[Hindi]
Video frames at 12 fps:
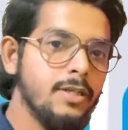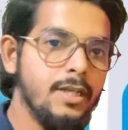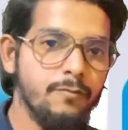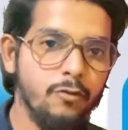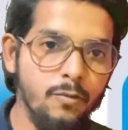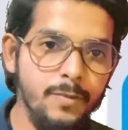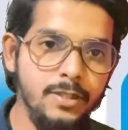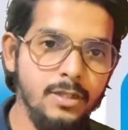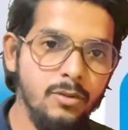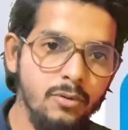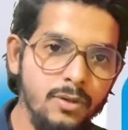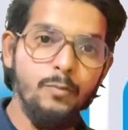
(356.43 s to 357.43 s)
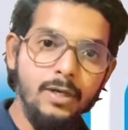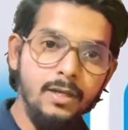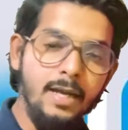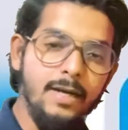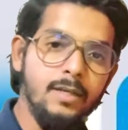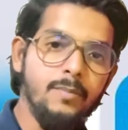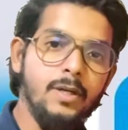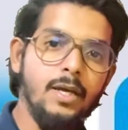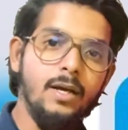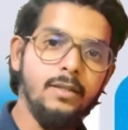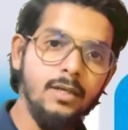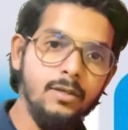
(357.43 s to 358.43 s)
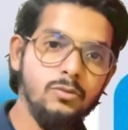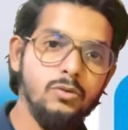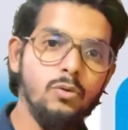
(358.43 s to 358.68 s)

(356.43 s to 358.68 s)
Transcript: इंफॉर्मेशन होंगी बिटल एक्टम के अदर